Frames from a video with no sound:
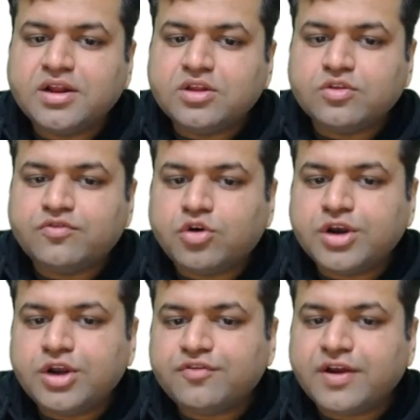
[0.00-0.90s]
तो फोर
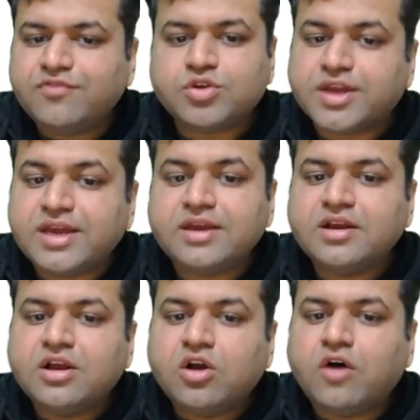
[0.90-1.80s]
इंटू फाइव तो नहीं
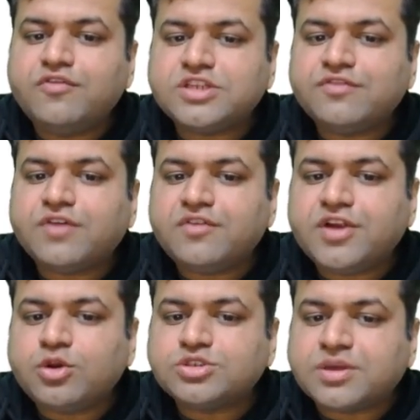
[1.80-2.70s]
ऑब्वियसली फाइव
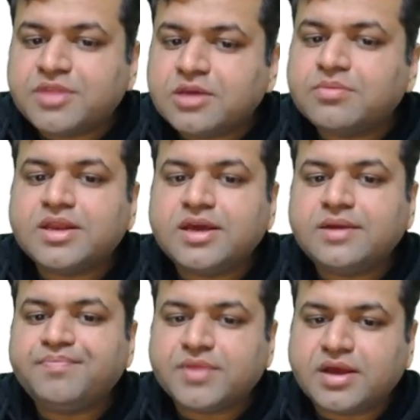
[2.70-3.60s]
इंटू समथिंग भी नहीं
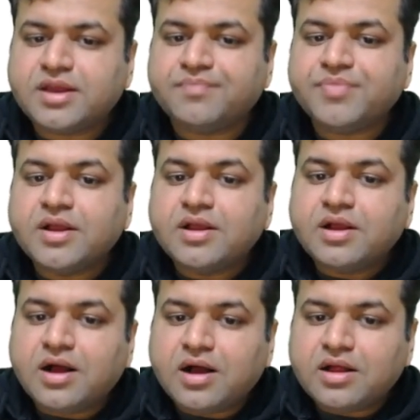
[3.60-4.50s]
है
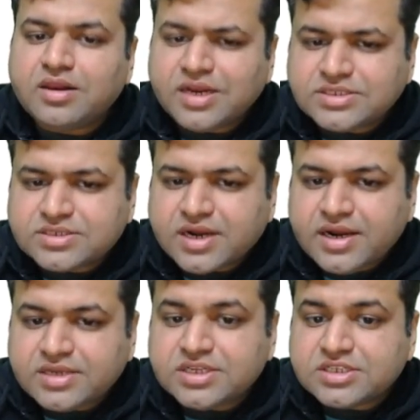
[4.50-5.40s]
ना लेट्स ट्राई
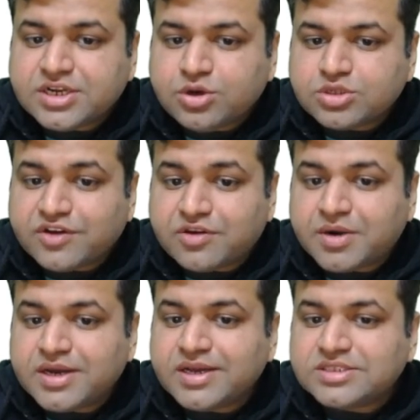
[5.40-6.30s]
इट सिक्स इंटू सेवन
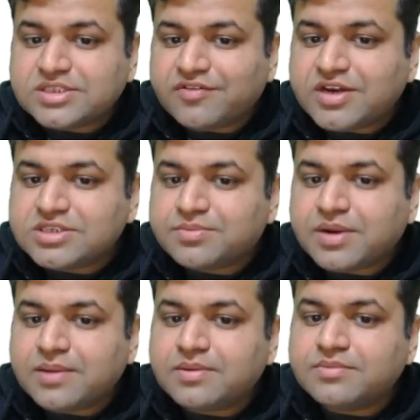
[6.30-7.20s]
बट अगेन सेवन इज़ अ
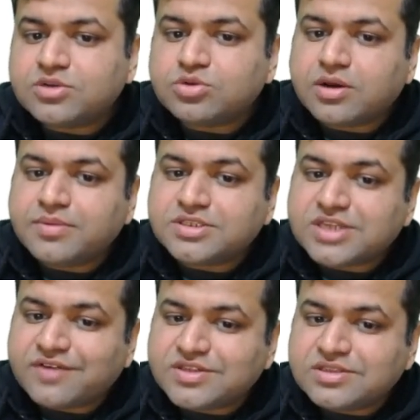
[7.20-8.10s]
प्राइम नंबर तो हमें
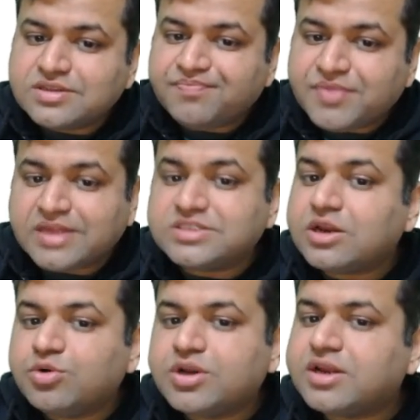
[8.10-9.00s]
सेवन कैंसिल
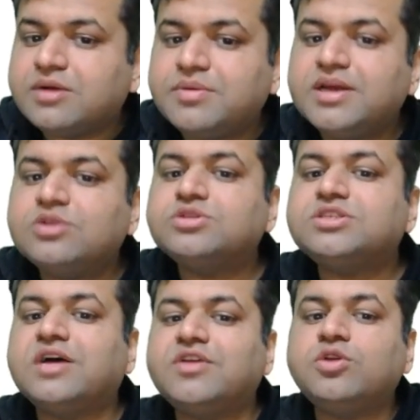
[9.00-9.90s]
आउट करना पड़ेगा तो
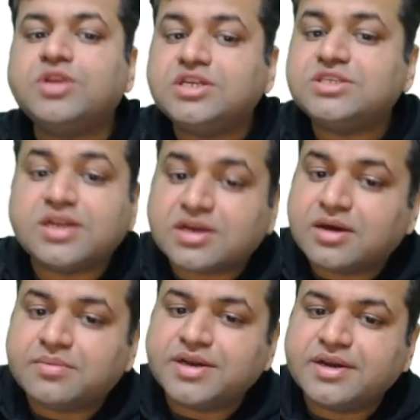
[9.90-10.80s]
सेवन को नीचे रखना
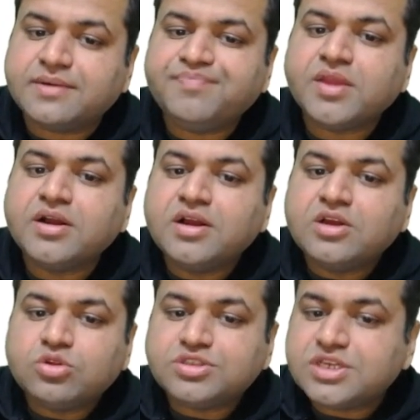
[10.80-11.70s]
पड़ेगा
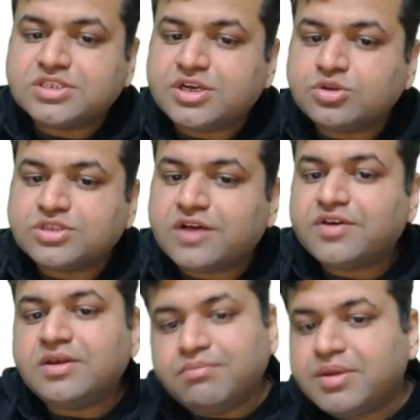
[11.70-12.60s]
तो सिक्स इंटू
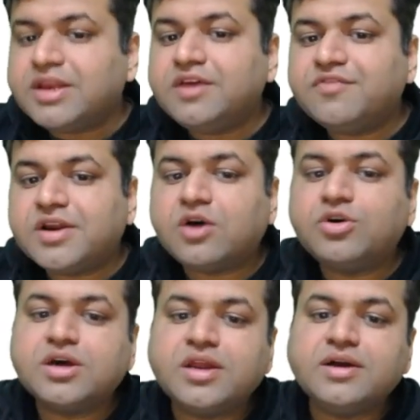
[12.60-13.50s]
सेवन भी नहीं वर्कआउट
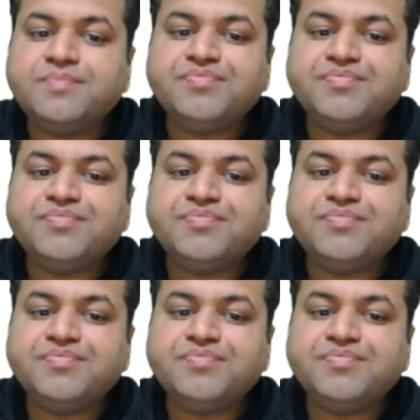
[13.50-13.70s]
करेगा